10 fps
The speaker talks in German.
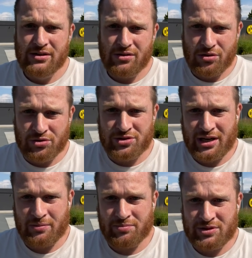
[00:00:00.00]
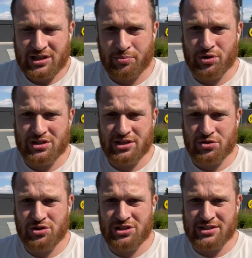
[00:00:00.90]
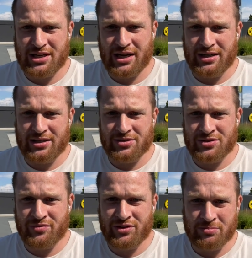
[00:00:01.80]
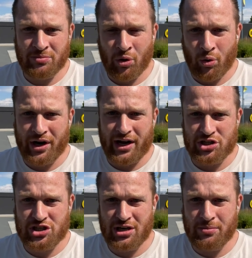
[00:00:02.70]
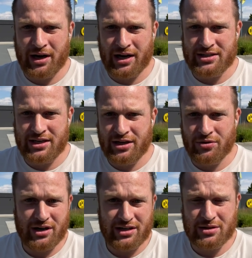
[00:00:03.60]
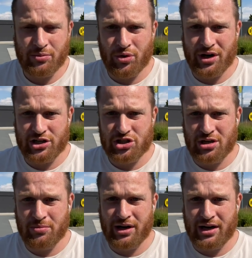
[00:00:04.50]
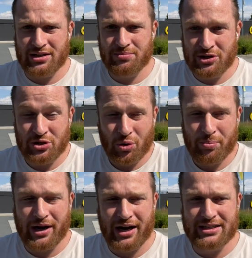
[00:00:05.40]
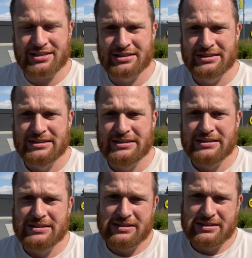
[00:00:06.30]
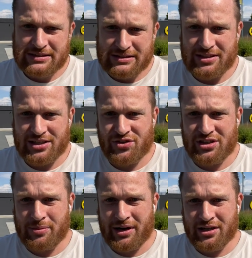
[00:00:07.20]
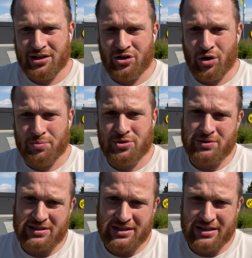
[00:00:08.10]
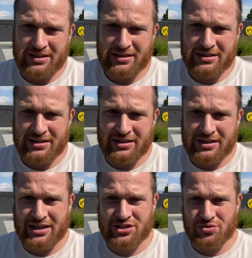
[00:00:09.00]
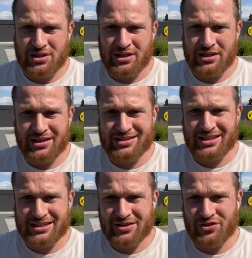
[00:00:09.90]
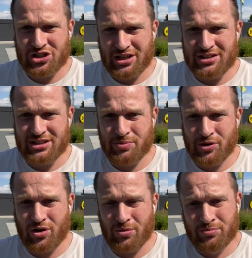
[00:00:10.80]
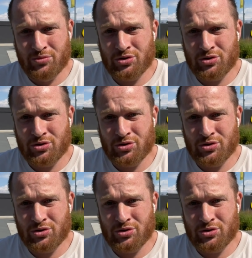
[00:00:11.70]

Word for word: Und ja, Knackpunkt ist natürlich das Gehalt. Also er wird im hohen einstelligen Bereich liegen oder nicht im hohen einstelligen Bereich, Millionenbereich das wird er bei anderen Clubs mit den äh, Leistungen, die er hier gezeigt hat, wahrscheinlich nicht bekommen.